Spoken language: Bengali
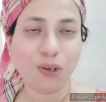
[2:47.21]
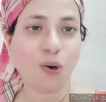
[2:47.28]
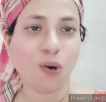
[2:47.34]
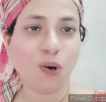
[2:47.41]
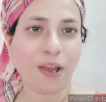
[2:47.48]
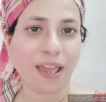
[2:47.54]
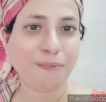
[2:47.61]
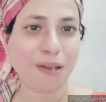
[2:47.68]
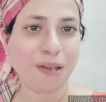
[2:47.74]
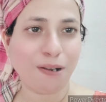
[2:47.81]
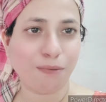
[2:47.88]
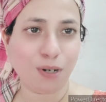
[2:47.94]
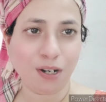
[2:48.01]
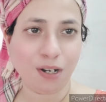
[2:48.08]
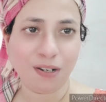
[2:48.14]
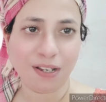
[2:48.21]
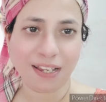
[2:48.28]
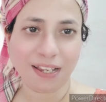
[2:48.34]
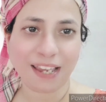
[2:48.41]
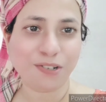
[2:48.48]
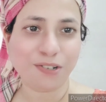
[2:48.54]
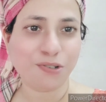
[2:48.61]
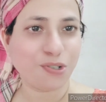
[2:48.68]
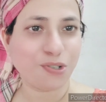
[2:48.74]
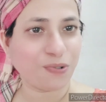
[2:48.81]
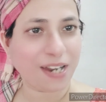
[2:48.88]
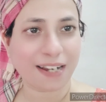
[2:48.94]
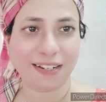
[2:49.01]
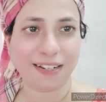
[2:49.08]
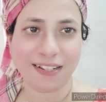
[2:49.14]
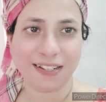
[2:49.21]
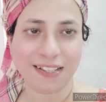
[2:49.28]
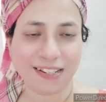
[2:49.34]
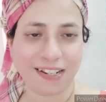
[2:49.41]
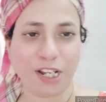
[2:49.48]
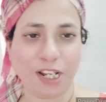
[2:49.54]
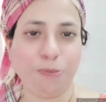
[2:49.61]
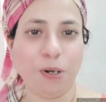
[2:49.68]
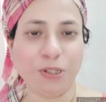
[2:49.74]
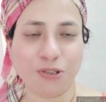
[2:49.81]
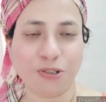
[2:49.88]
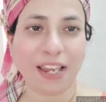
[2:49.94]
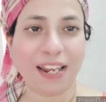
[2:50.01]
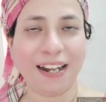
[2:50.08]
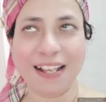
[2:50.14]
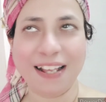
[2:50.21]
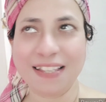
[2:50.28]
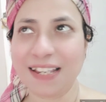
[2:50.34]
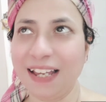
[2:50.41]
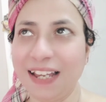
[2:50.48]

করেই বেরোবো একটু টুকটাক জিনিসপত্র কেনার আছে